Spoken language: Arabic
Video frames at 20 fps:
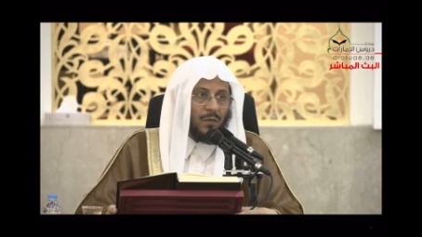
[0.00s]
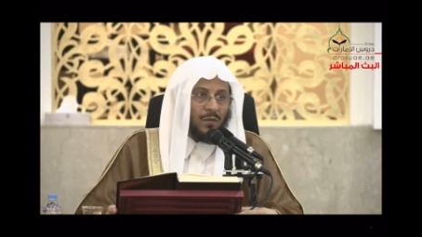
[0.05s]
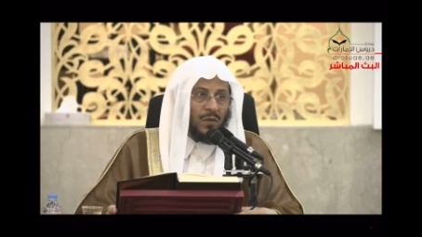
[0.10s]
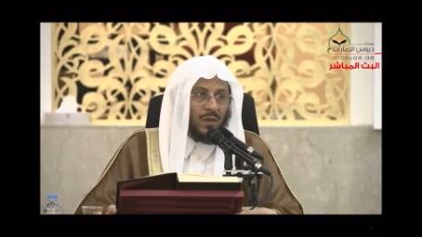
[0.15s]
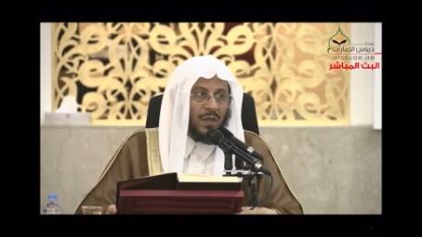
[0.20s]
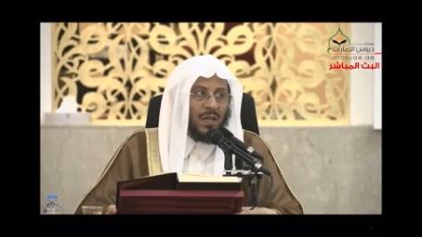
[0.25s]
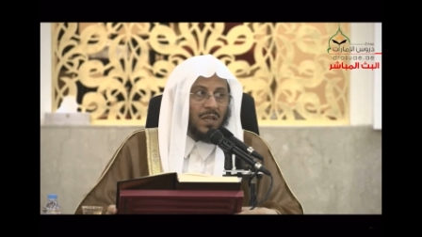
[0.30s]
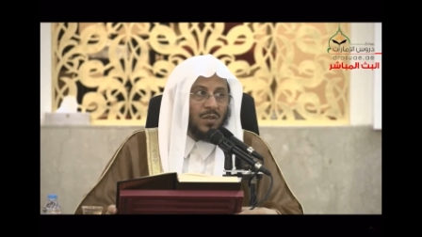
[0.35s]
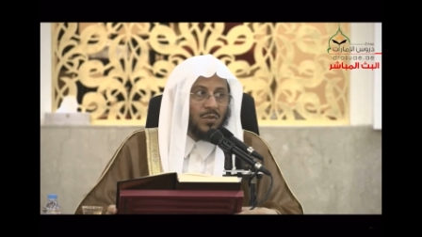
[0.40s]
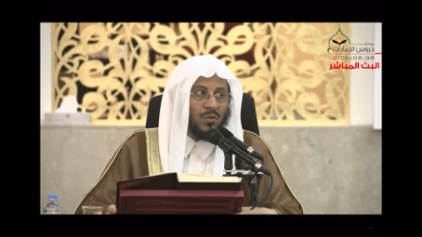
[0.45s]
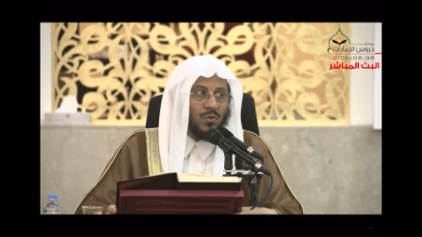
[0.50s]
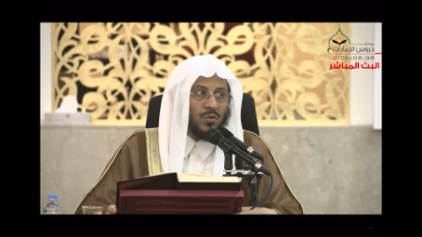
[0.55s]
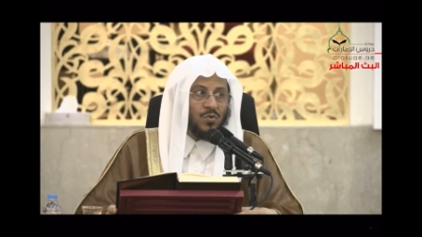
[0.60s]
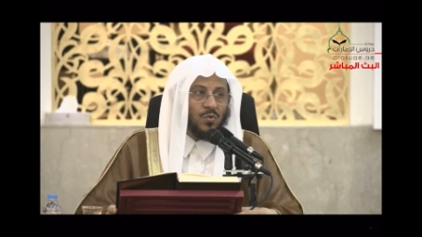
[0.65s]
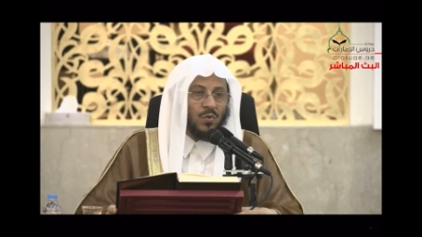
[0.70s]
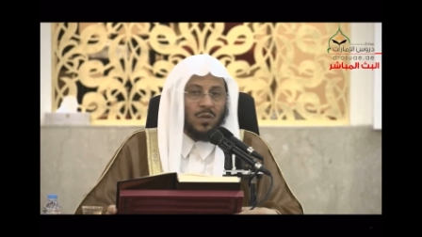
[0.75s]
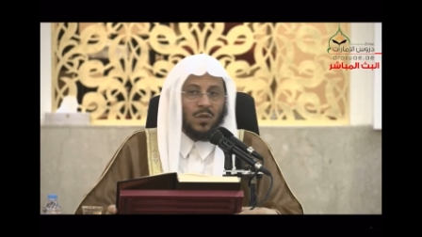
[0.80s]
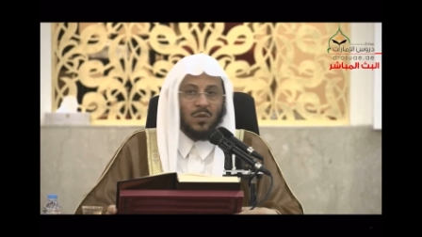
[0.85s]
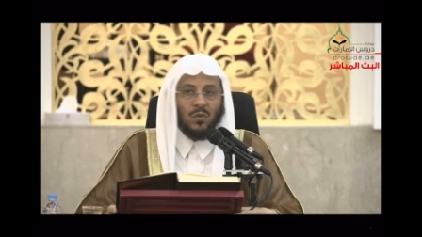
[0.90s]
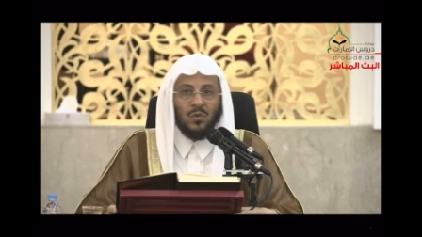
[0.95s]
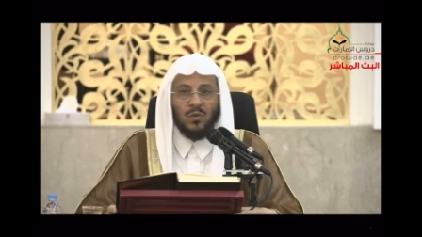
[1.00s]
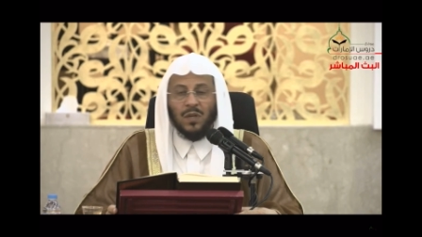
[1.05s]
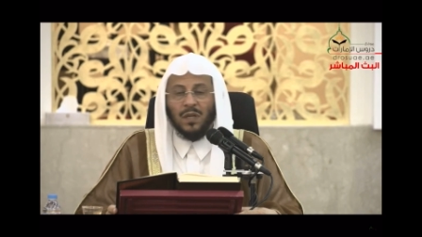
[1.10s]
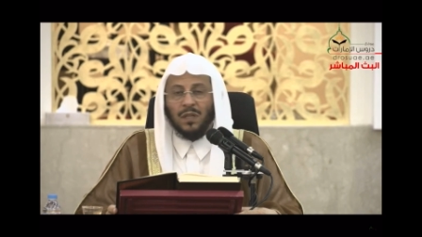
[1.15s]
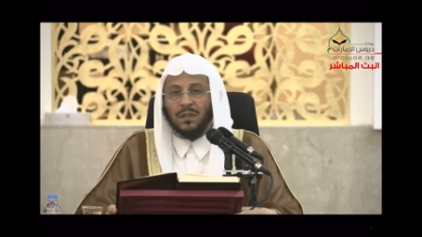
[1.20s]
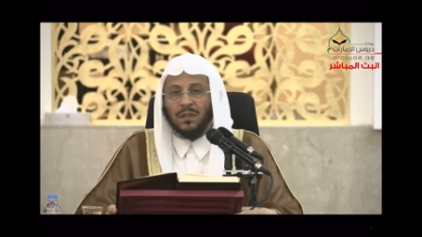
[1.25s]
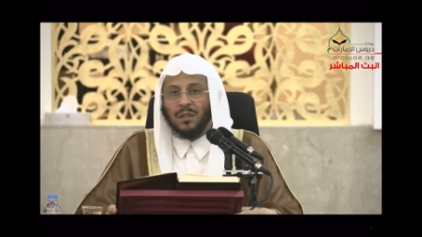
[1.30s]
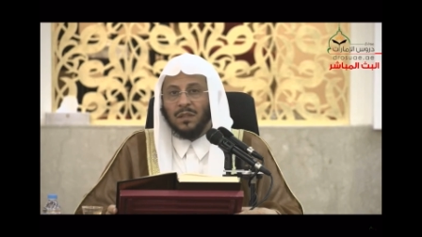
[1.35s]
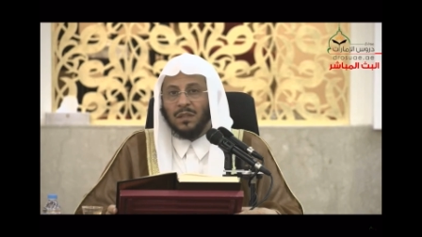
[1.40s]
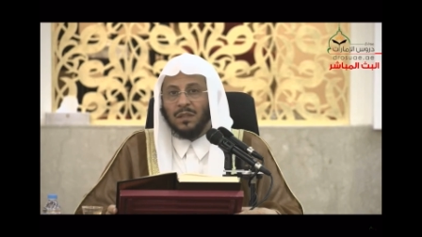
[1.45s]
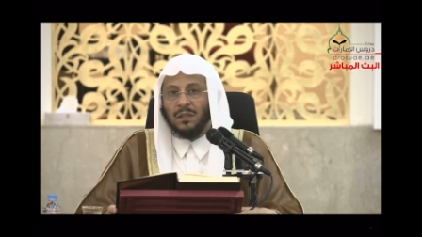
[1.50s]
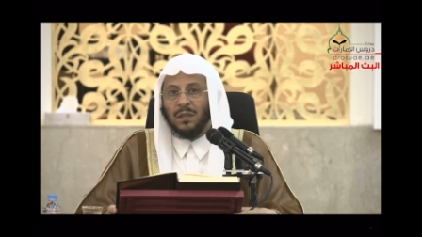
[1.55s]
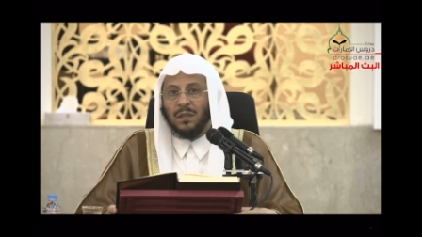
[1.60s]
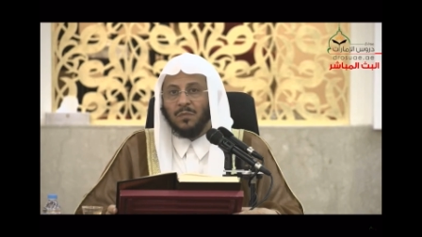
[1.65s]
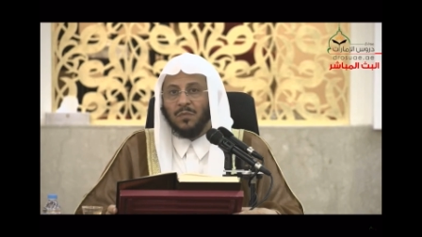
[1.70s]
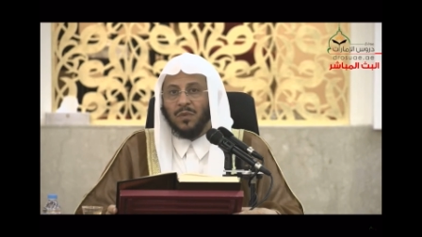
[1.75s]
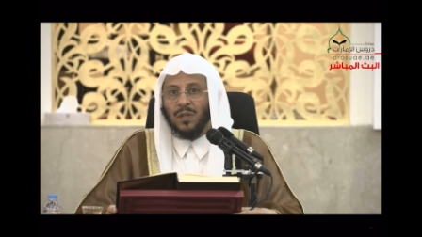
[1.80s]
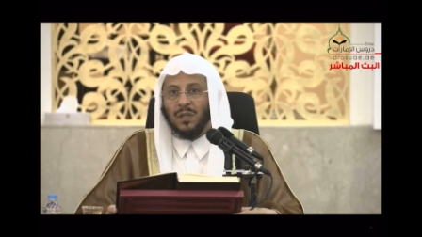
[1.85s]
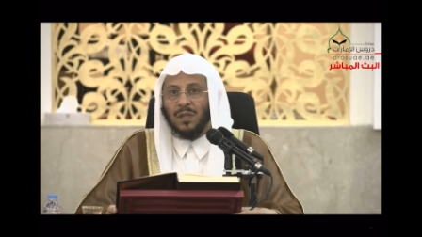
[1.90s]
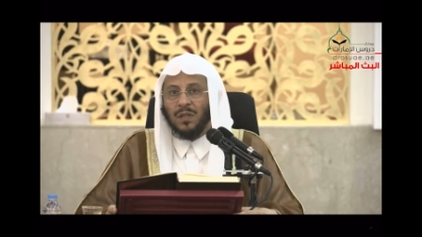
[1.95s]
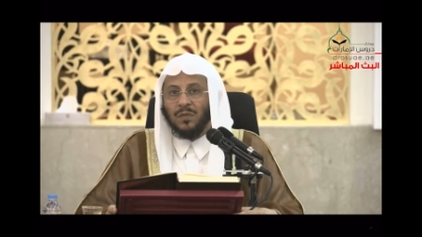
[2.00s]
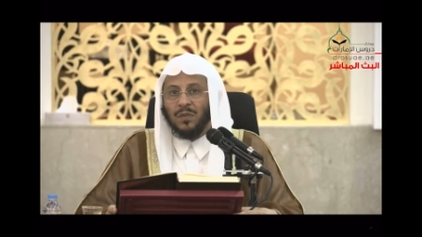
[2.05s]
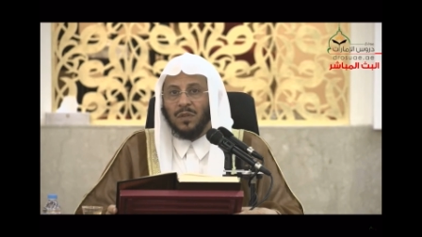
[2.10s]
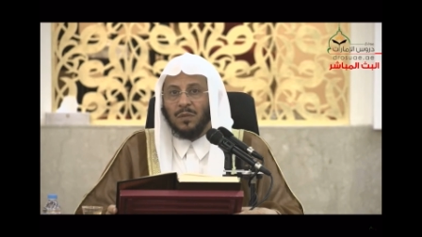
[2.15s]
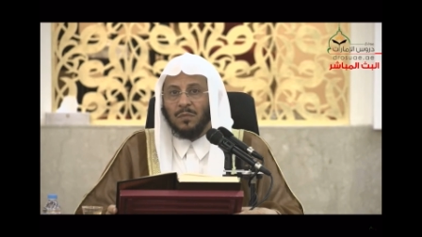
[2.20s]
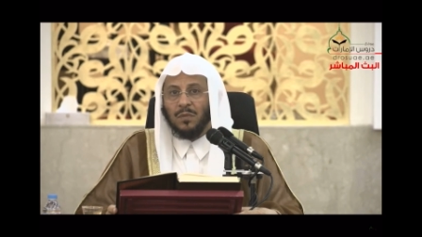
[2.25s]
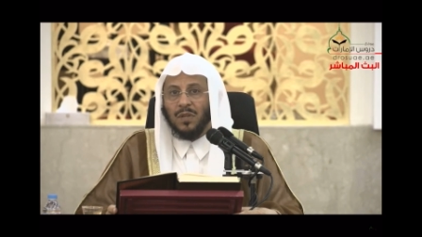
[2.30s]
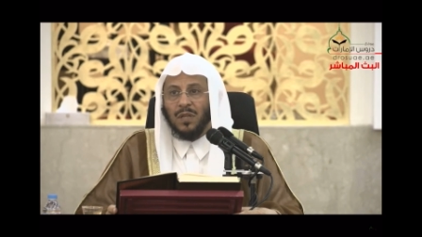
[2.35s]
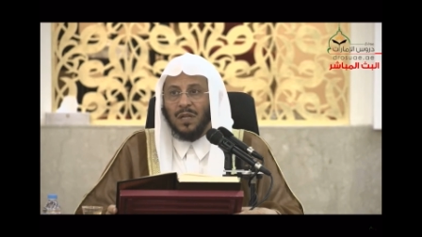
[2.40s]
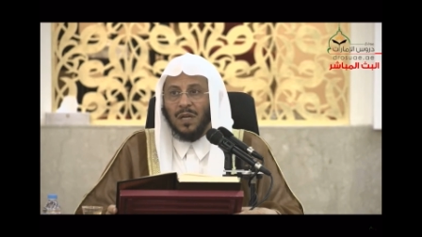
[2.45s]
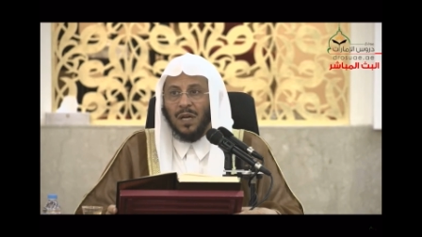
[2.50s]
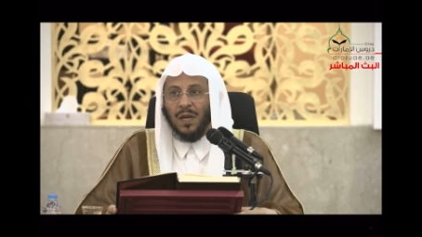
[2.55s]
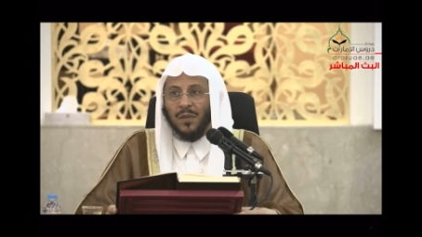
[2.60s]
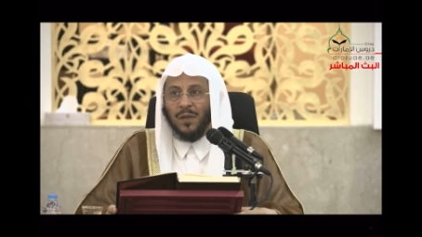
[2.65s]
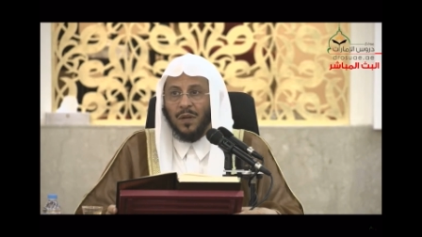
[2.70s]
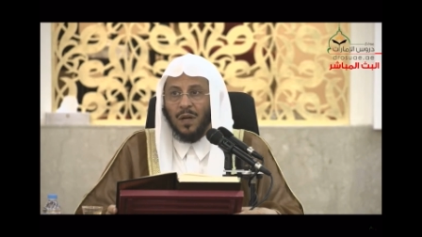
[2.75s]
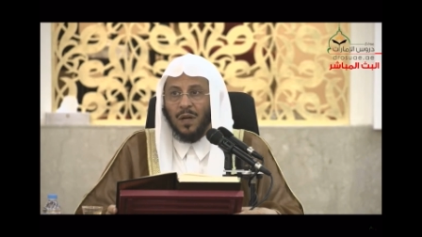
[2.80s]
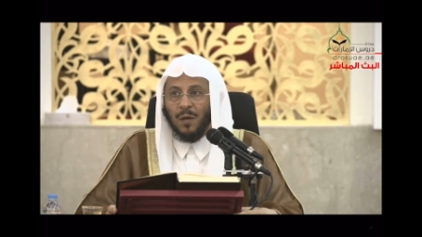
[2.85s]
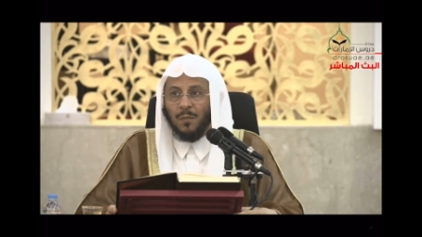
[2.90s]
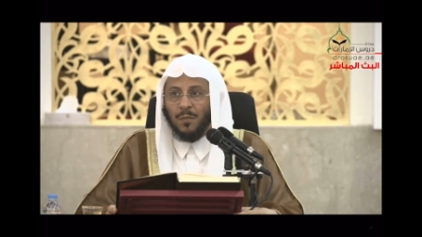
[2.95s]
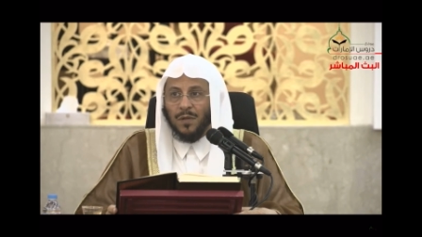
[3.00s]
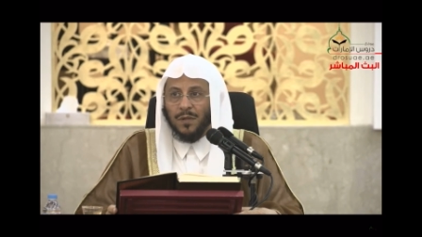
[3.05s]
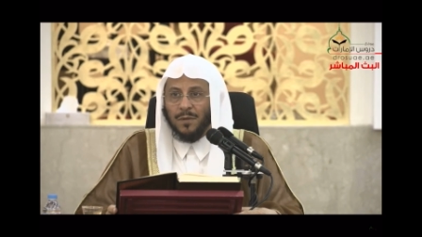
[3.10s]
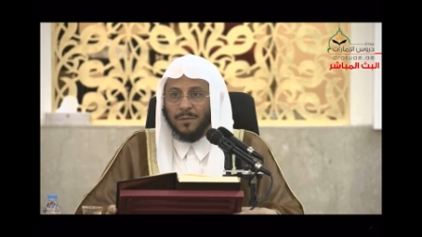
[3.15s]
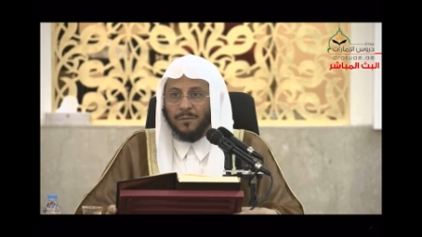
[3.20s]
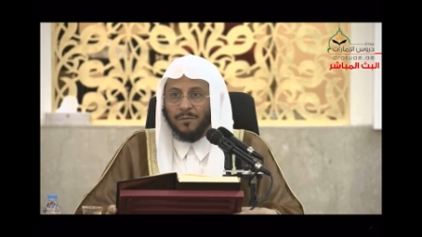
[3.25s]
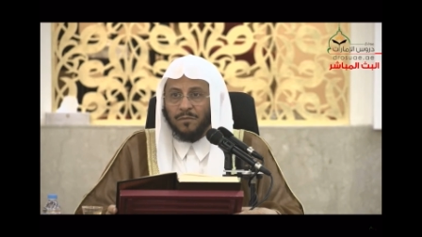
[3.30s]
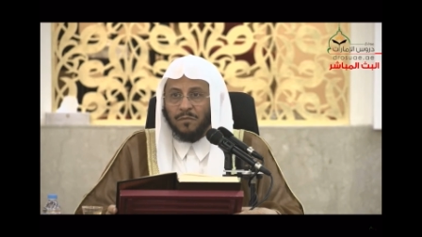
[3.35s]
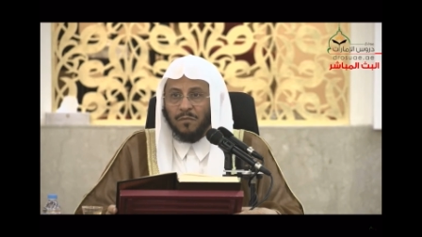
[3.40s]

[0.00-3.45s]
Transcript: فلا يجوز له أن يمضي في مثل هذا الأمر